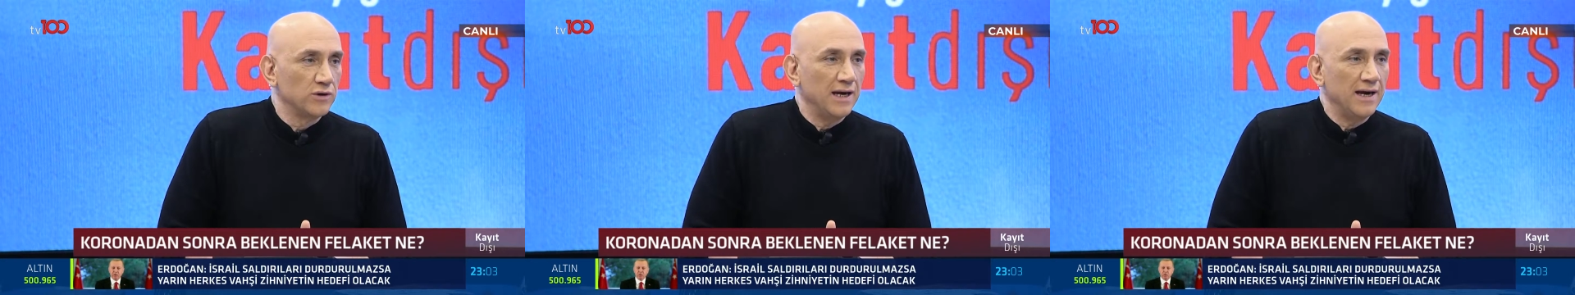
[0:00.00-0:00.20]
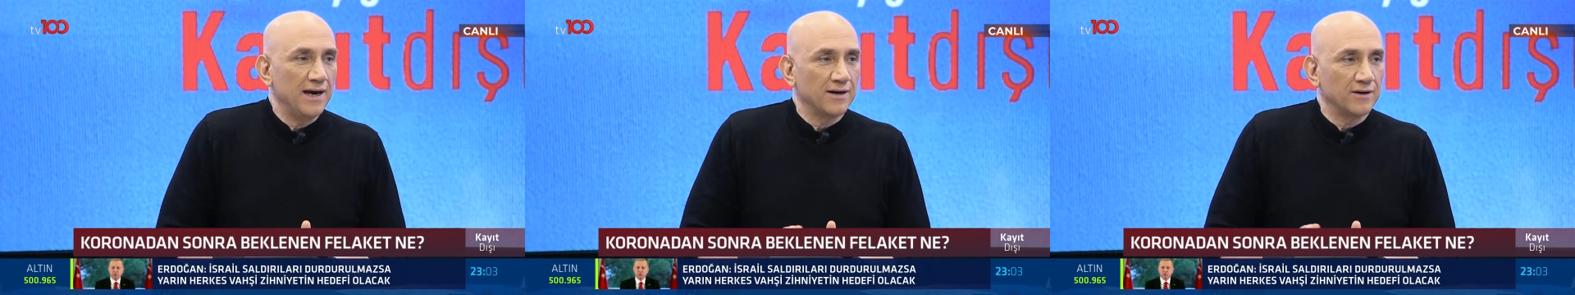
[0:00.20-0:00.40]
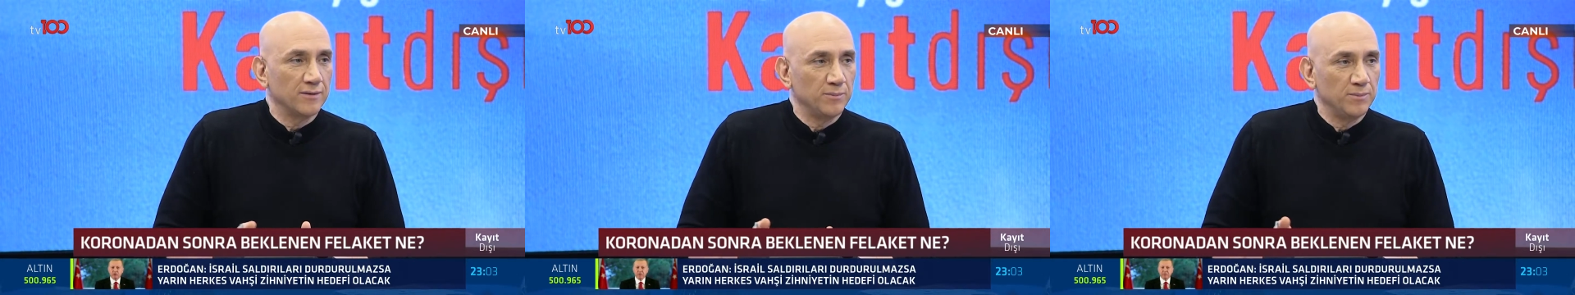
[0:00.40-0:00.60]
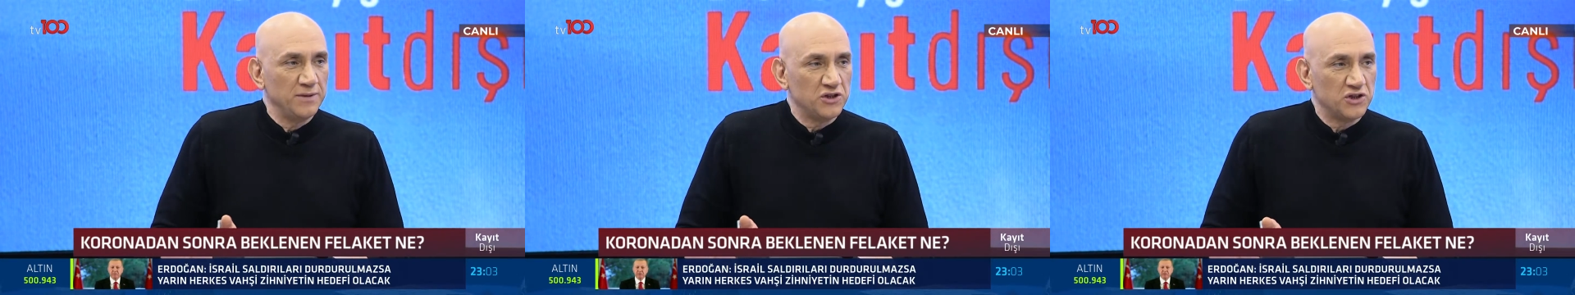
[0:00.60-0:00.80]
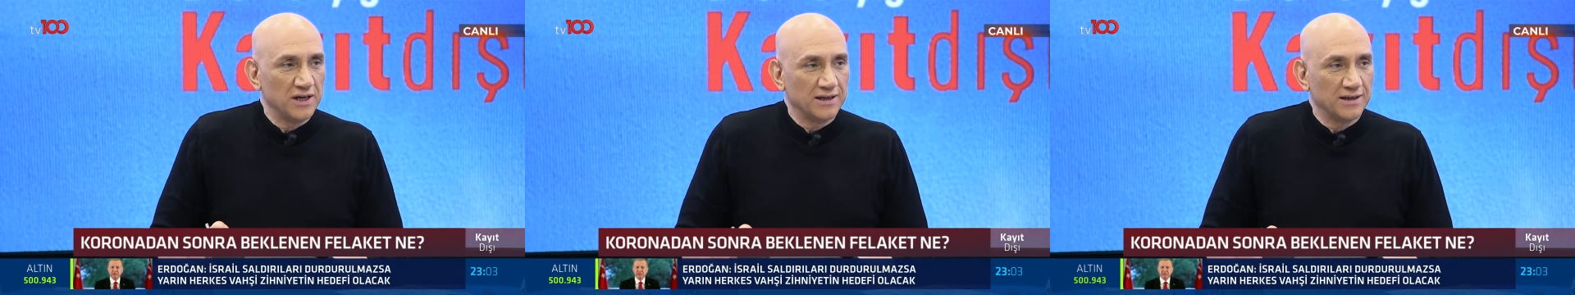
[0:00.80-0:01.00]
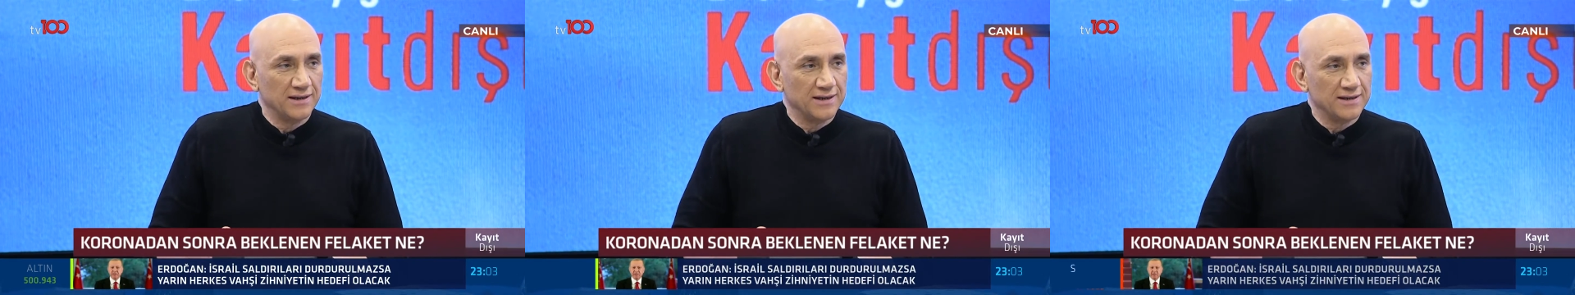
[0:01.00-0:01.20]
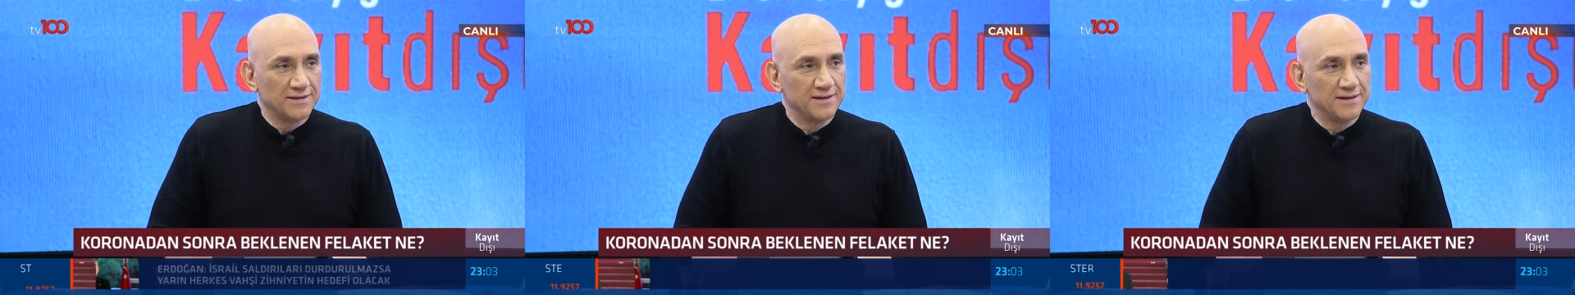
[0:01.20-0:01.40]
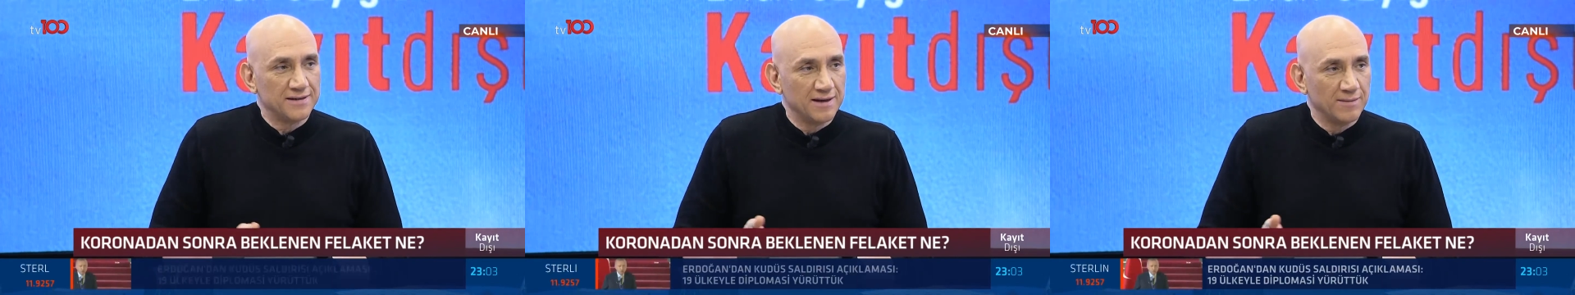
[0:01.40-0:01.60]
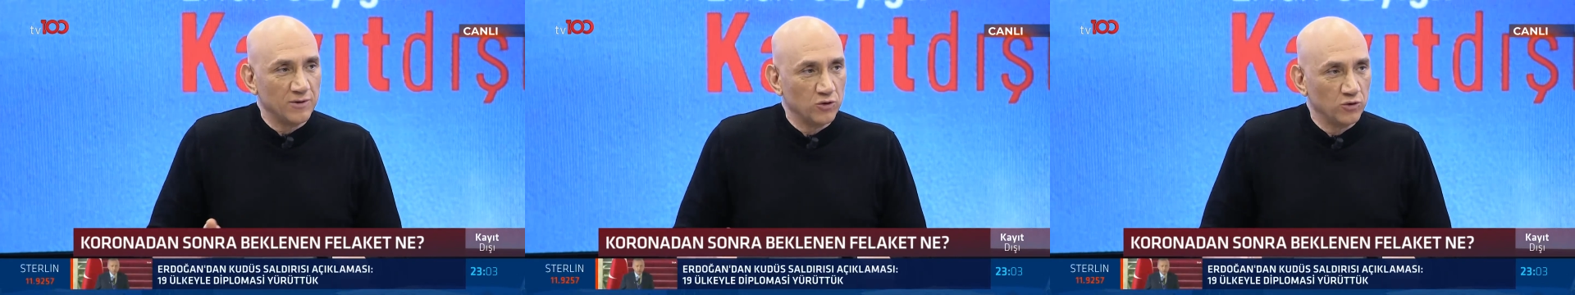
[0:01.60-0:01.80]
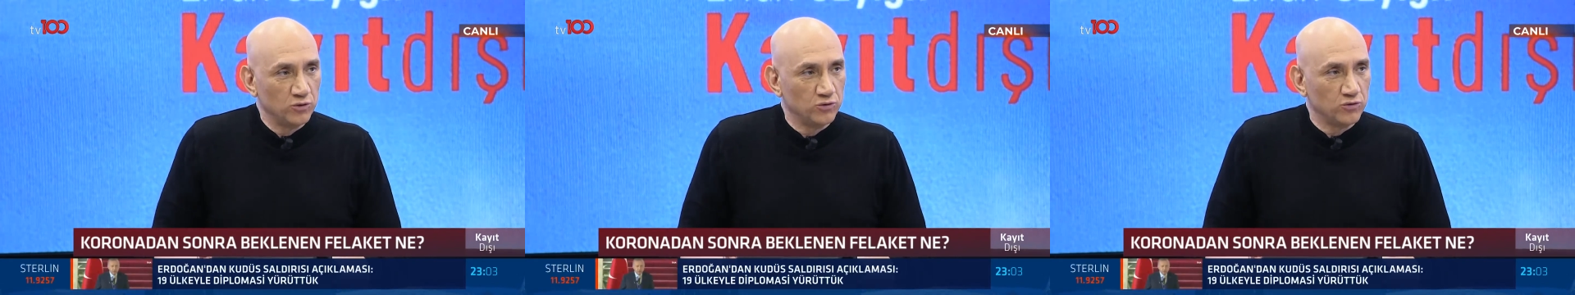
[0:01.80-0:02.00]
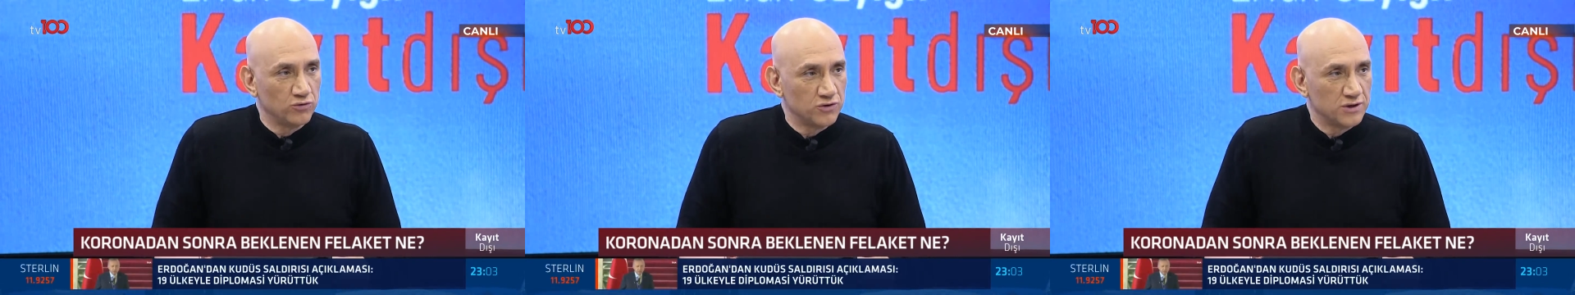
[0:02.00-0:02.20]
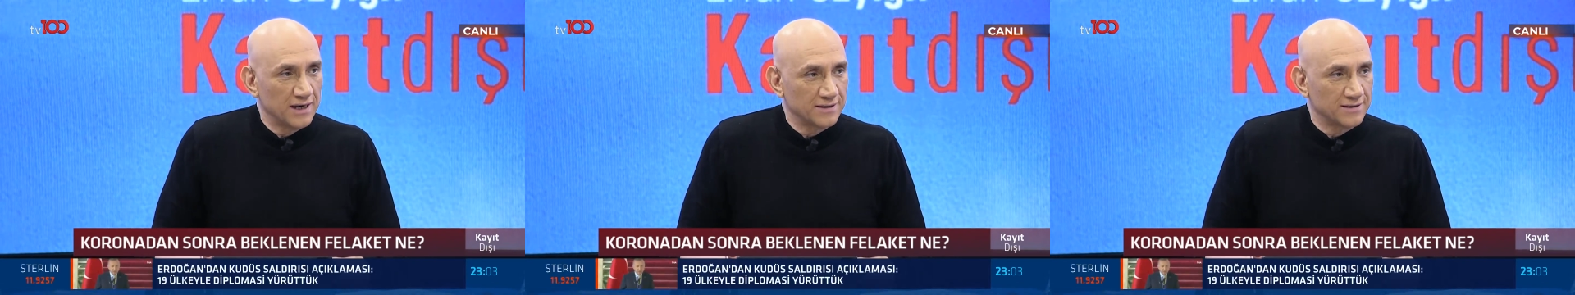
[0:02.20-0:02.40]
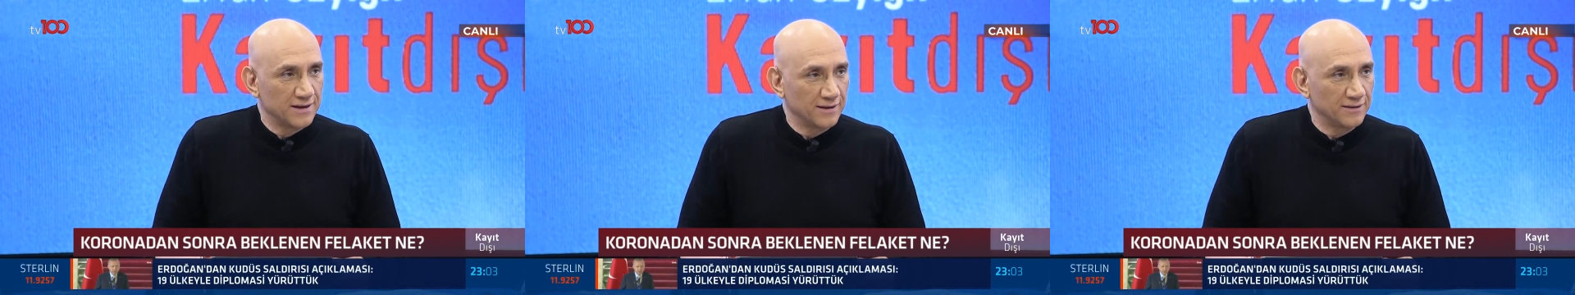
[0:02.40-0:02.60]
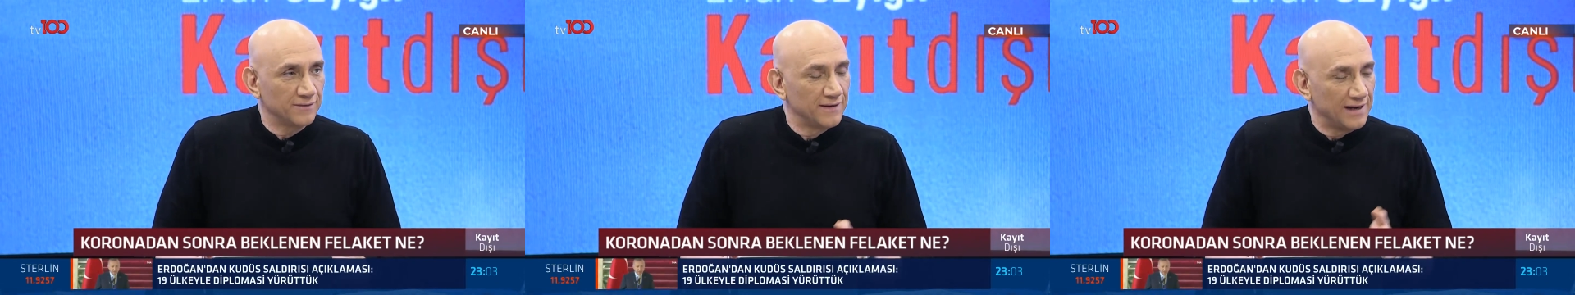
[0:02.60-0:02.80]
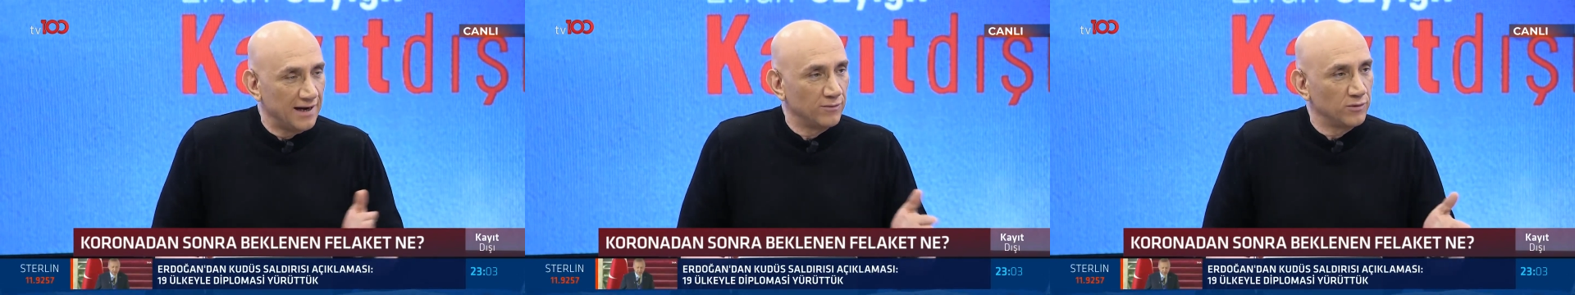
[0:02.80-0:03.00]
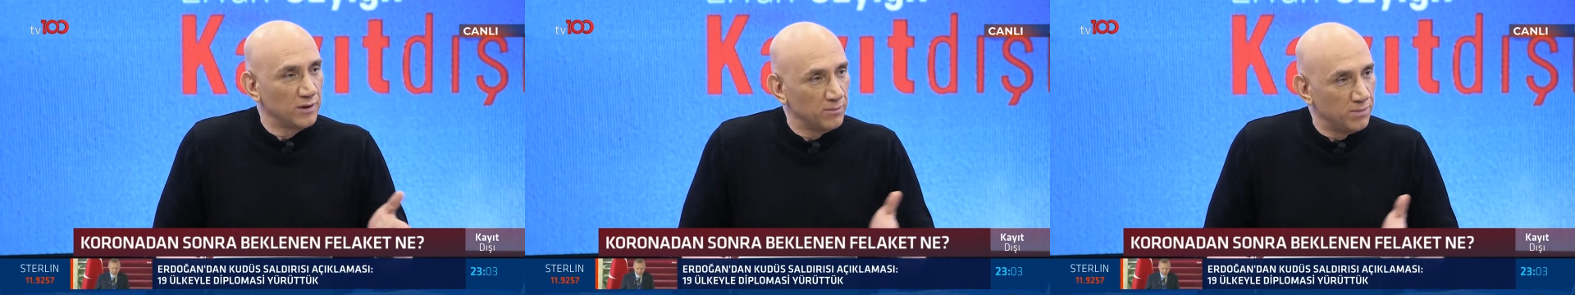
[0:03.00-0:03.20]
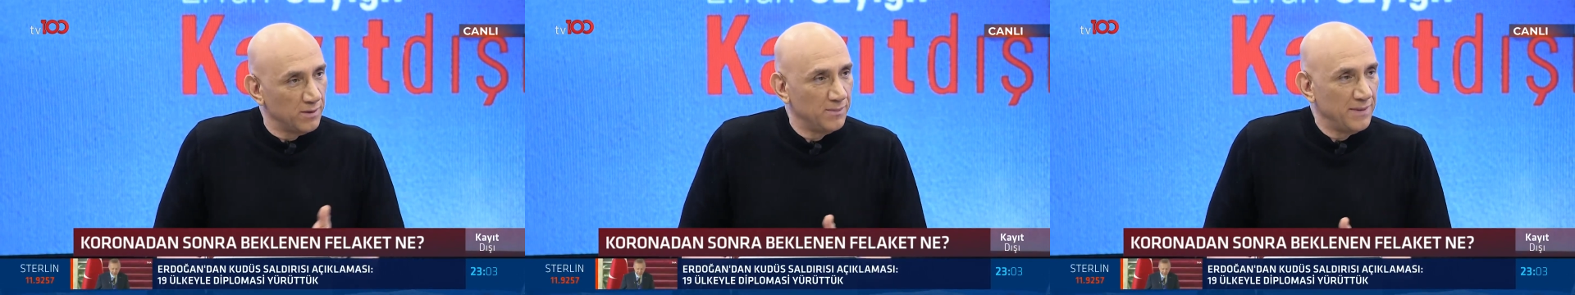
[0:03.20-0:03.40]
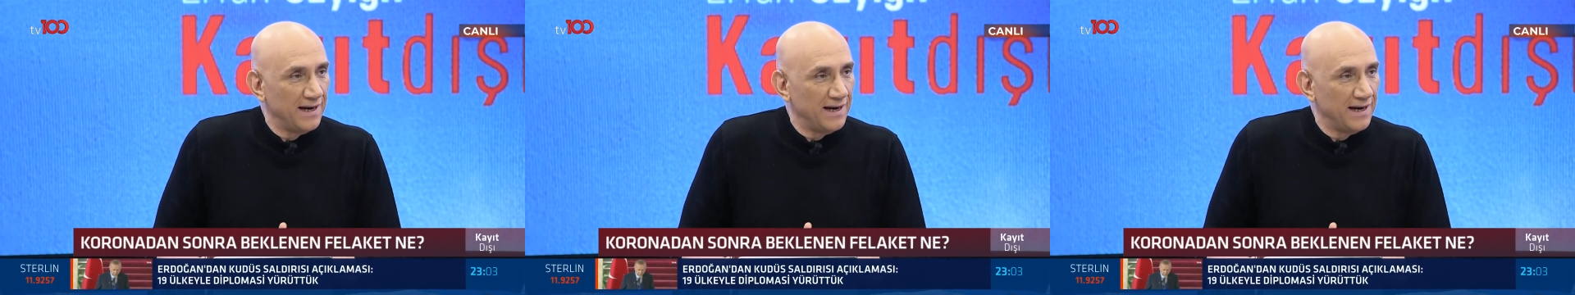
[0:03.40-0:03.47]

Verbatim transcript: Eğer bir şekilde sisteme uyduracaksak veya evet.